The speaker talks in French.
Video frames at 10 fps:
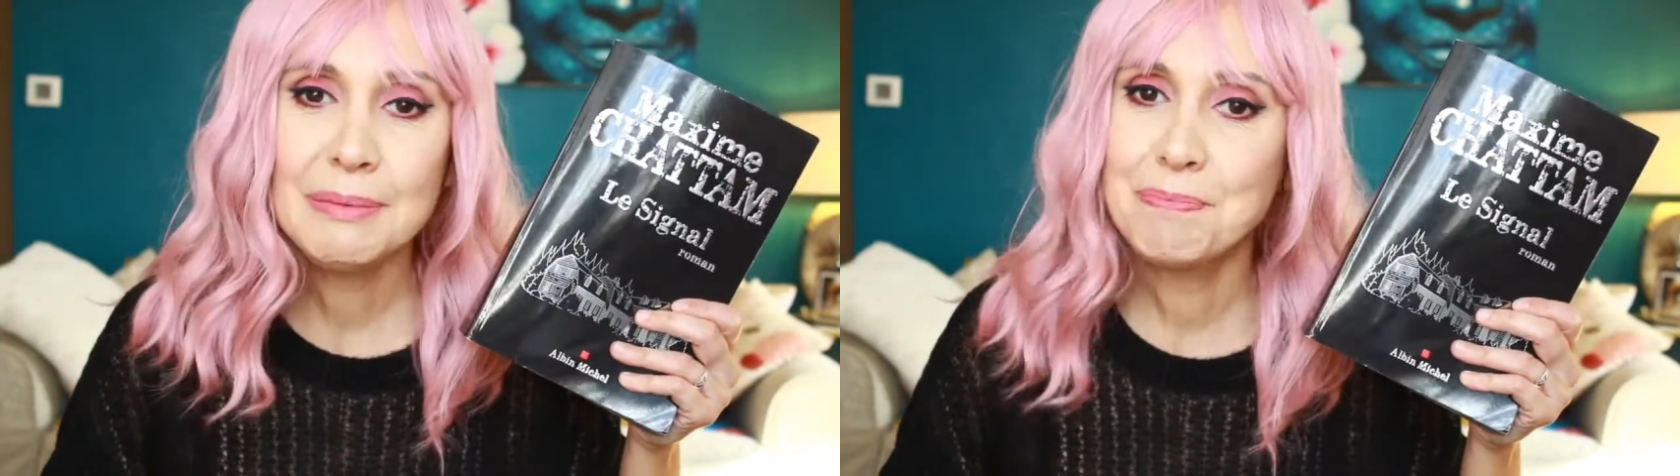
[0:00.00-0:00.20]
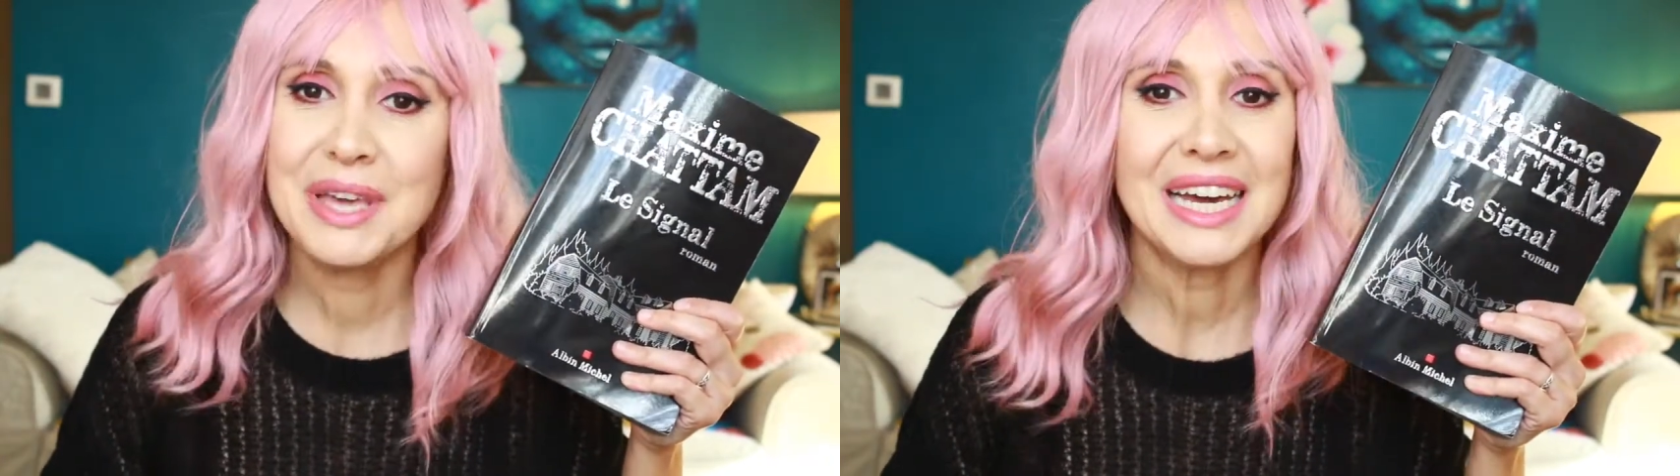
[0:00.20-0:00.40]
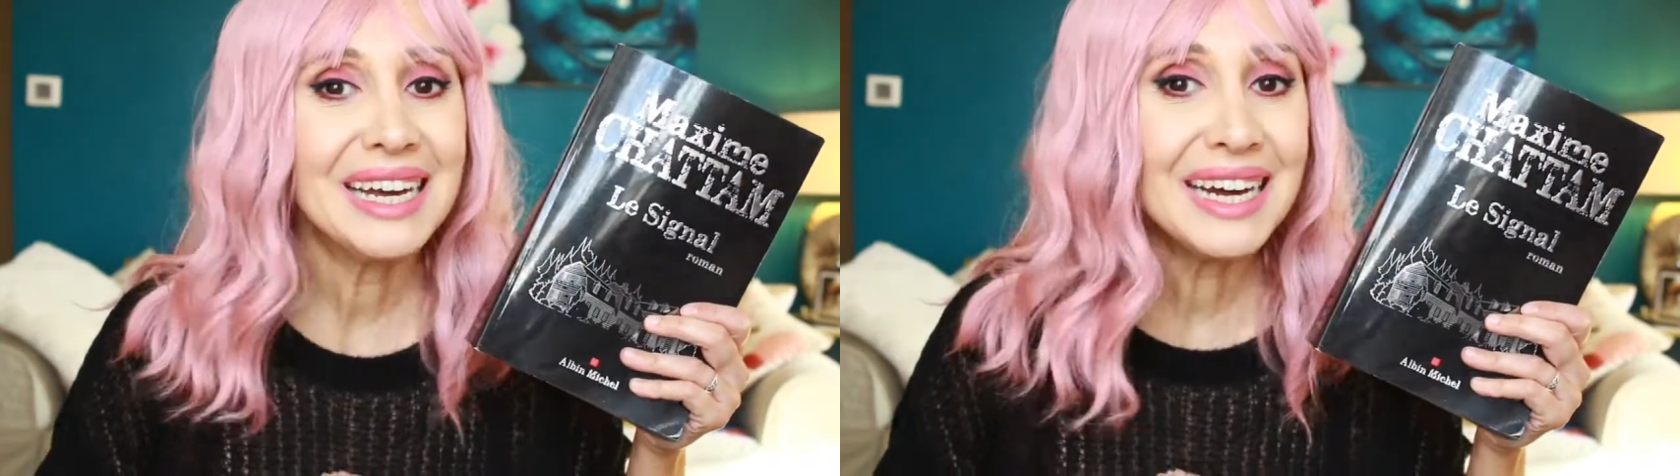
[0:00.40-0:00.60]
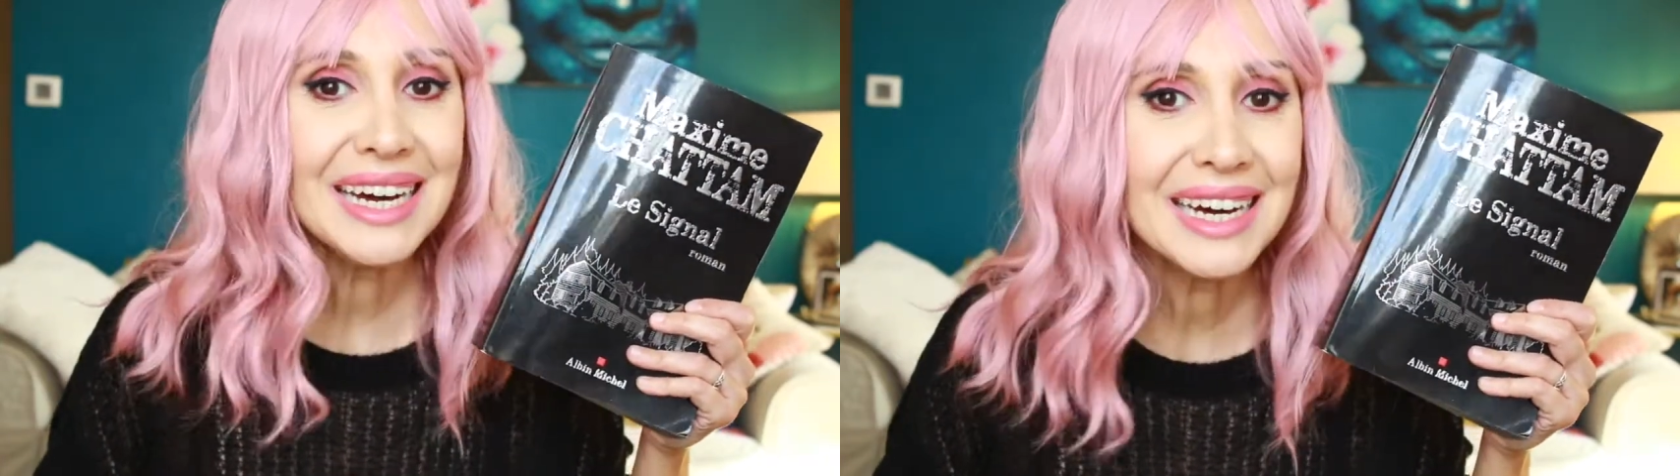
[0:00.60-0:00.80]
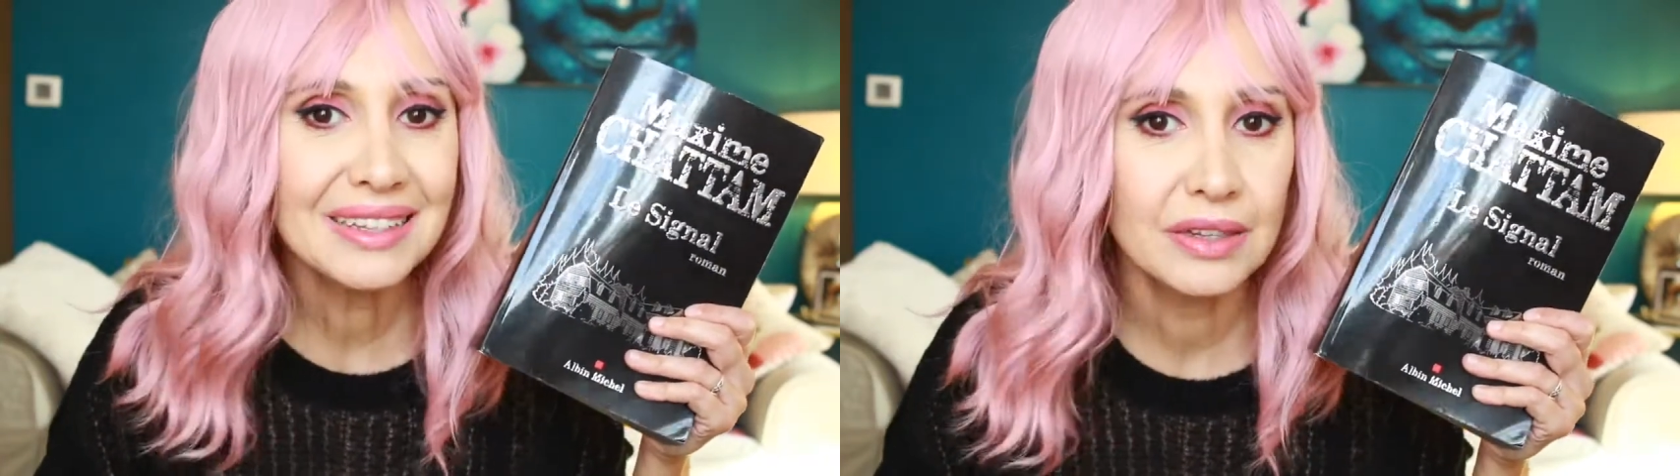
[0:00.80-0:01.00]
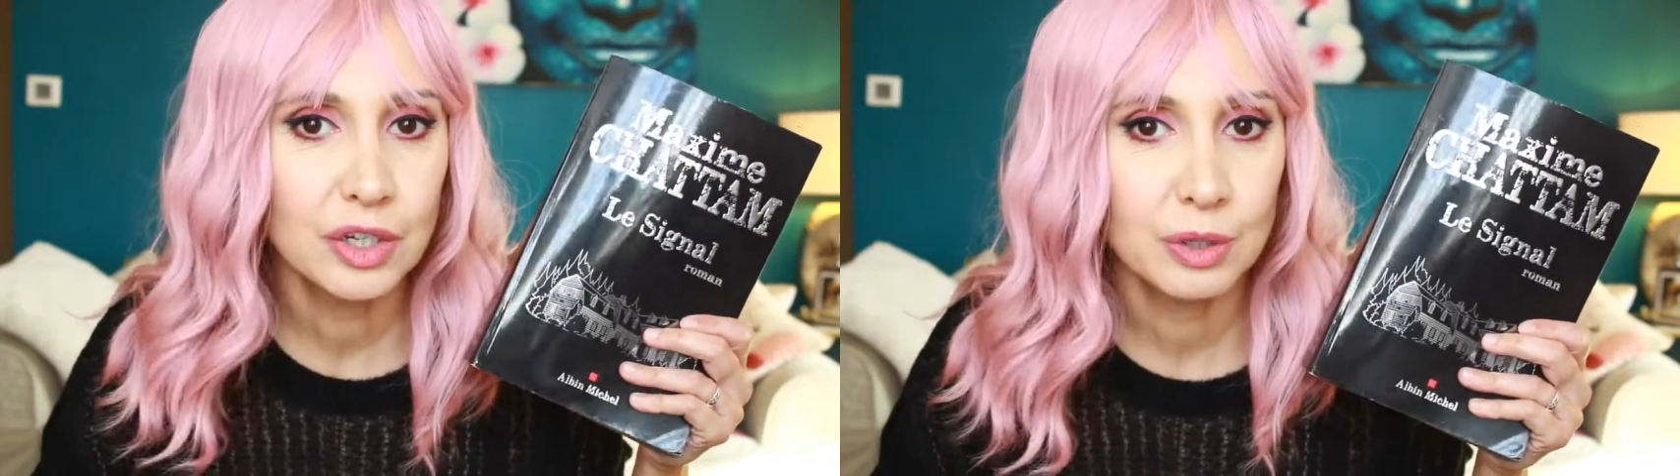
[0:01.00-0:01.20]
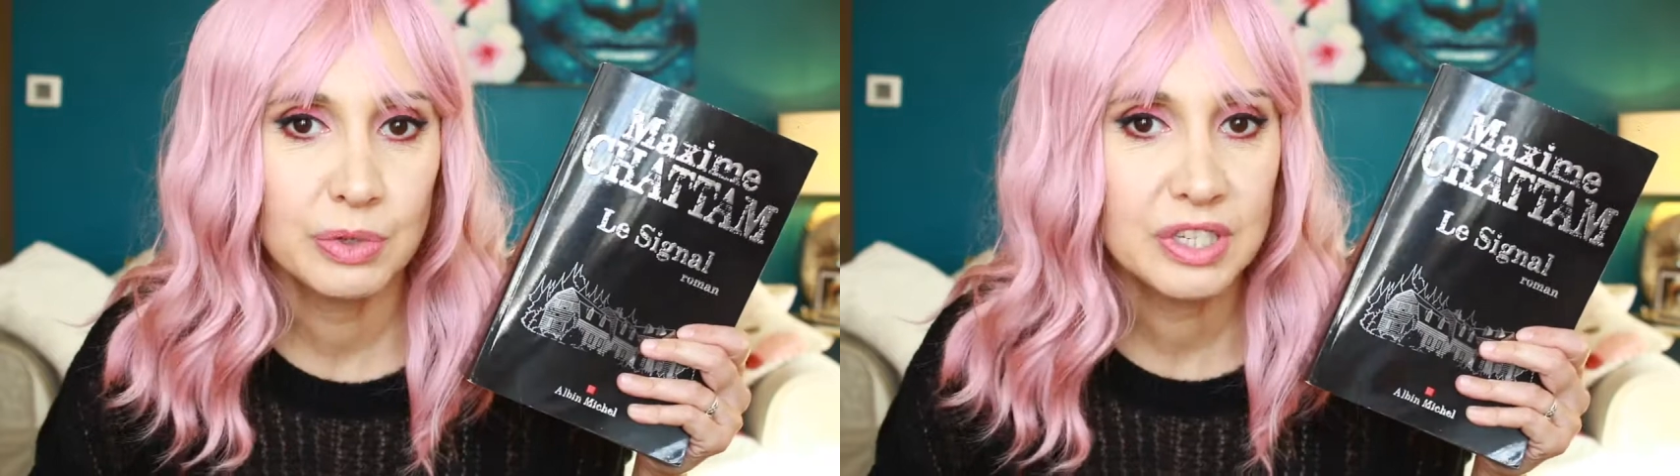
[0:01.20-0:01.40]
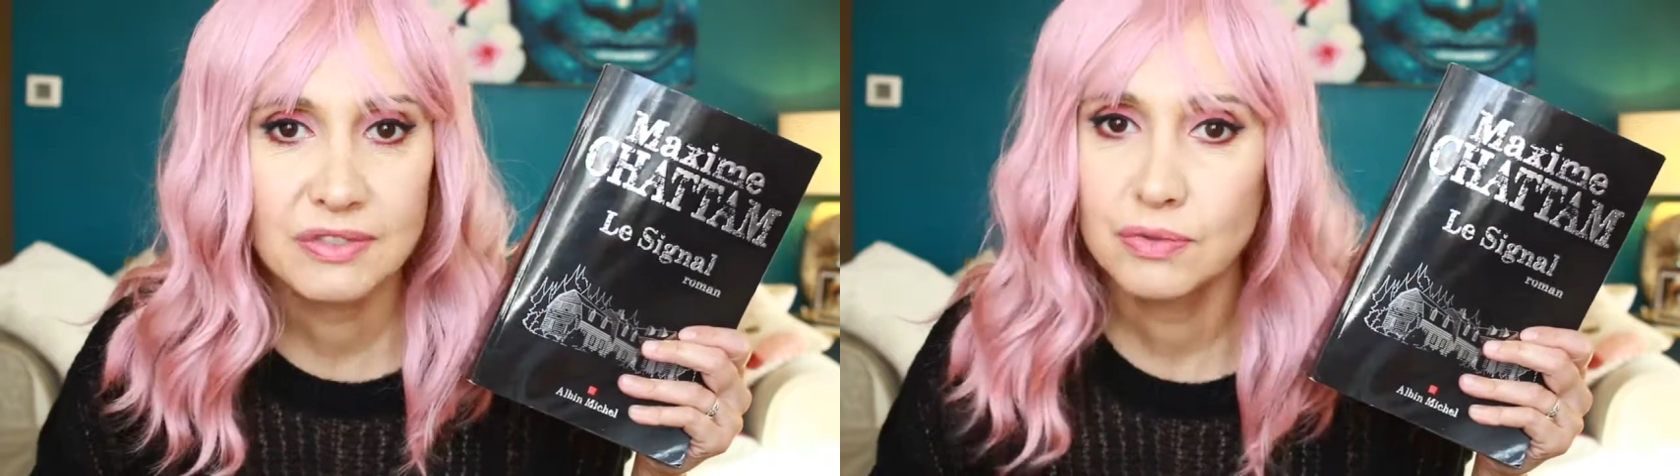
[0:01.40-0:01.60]
hyper crade
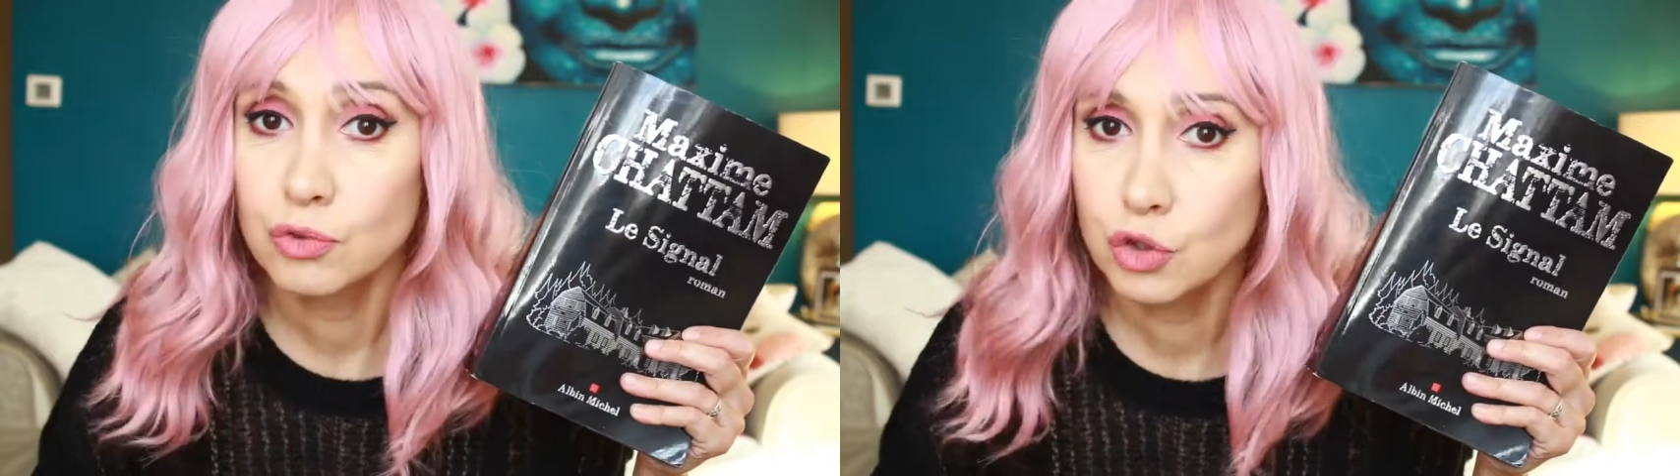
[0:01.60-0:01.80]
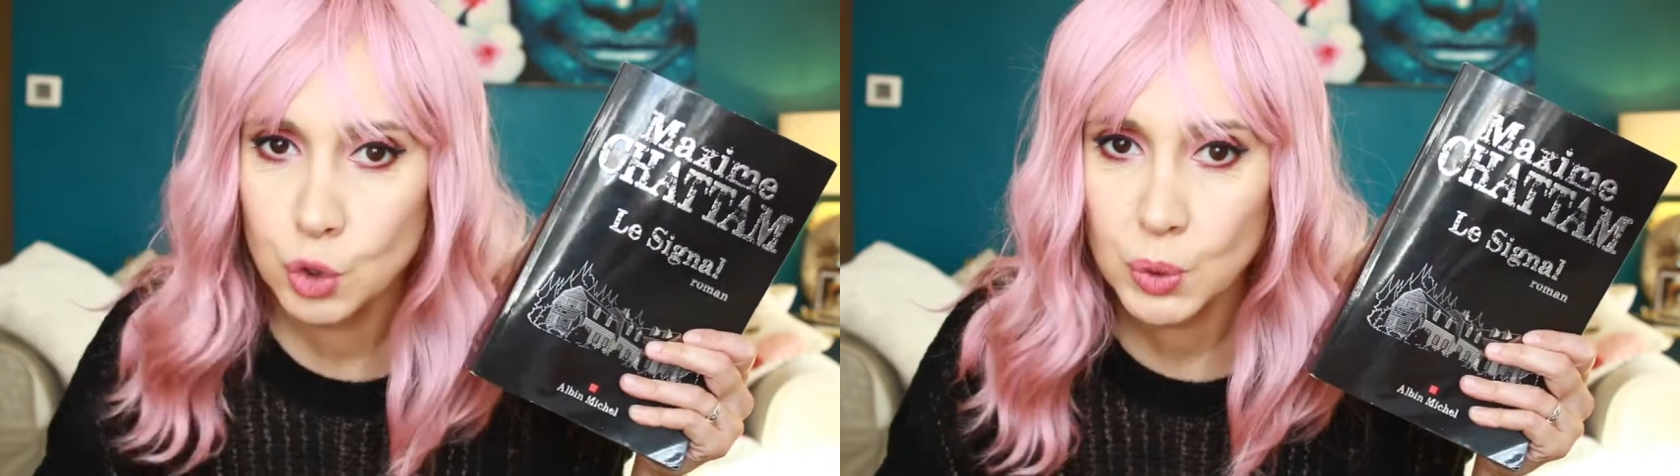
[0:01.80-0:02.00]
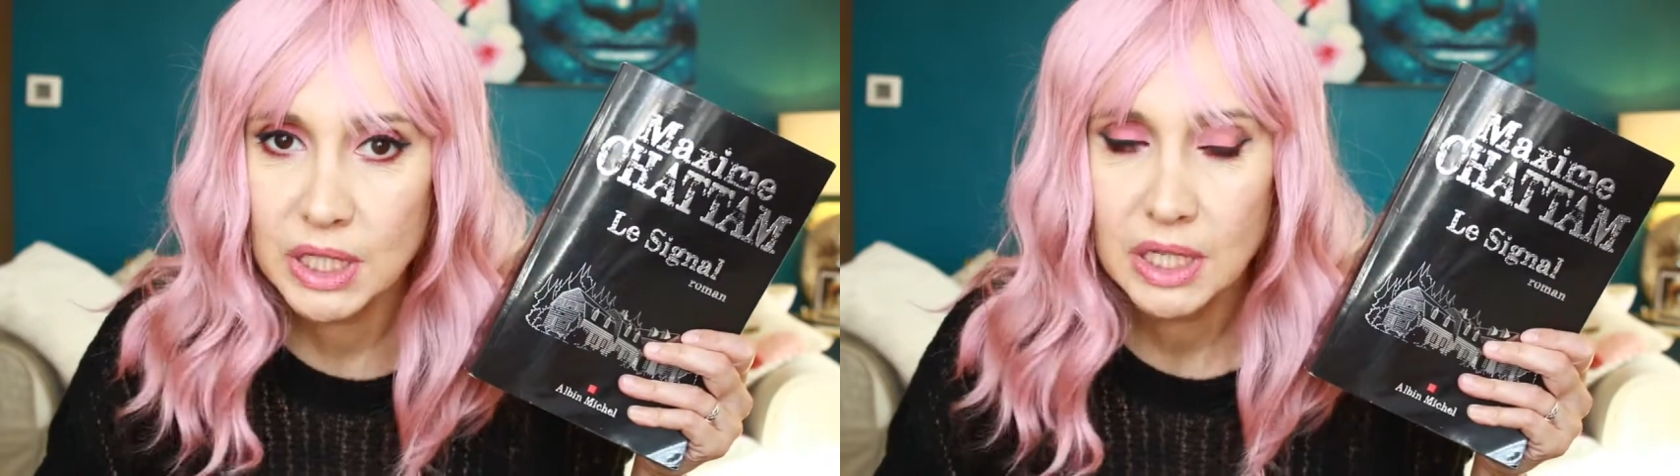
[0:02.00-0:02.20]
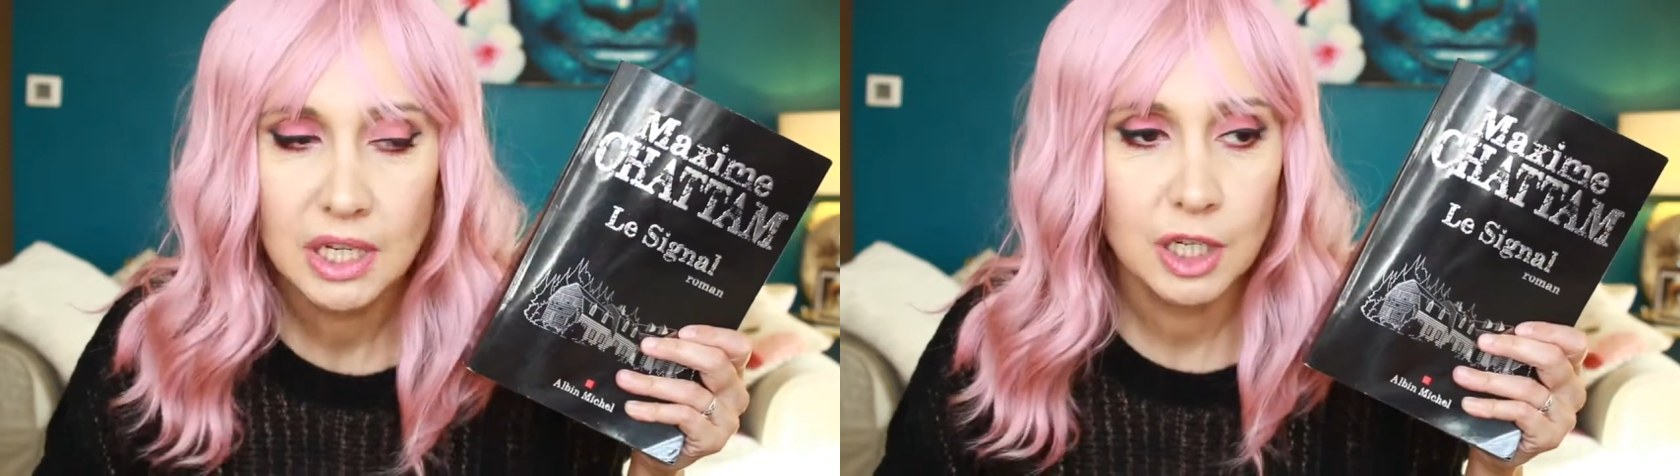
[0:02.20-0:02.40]
comment ils se font tuer,